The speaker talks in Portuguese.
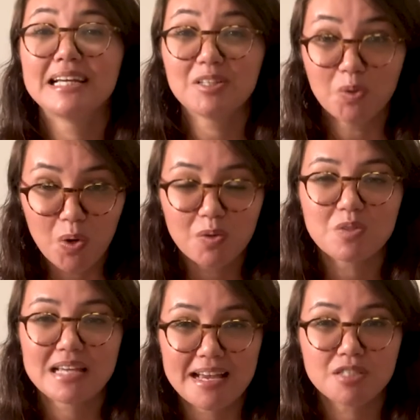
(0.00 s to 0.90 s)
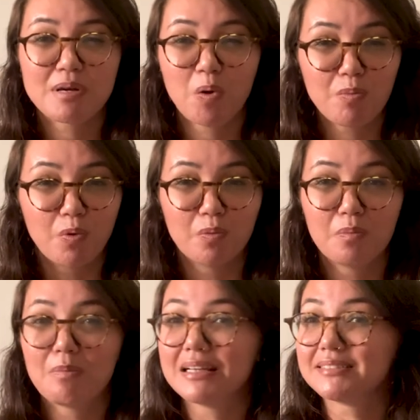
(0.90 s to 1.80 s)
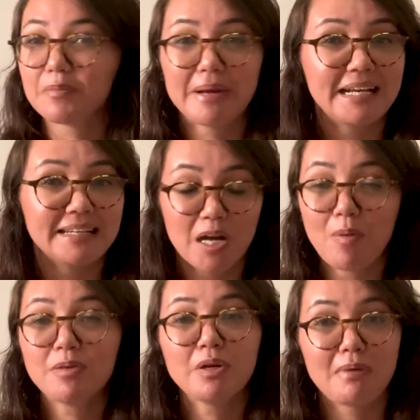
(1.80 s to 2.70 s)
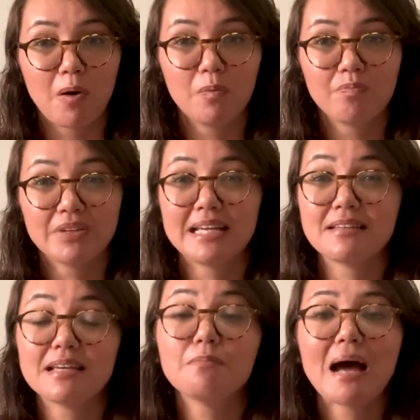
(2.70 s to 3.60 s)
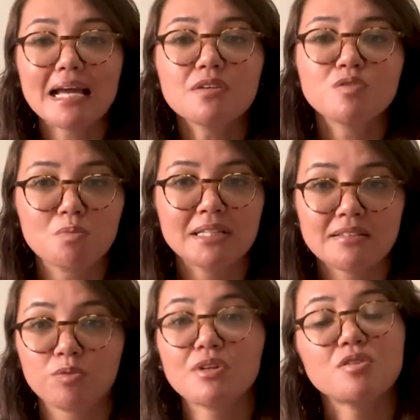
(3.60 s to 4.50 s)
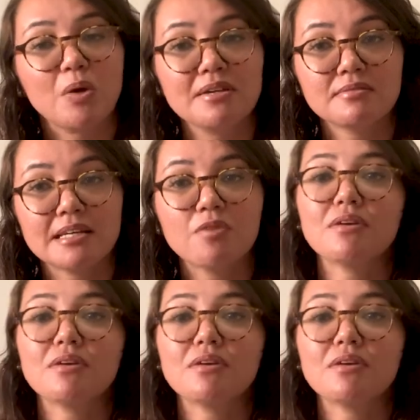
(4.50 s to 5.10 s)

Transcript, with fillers: Ter dor no sexo é comum, mas também não é normal. E essa é mais uma das situações em que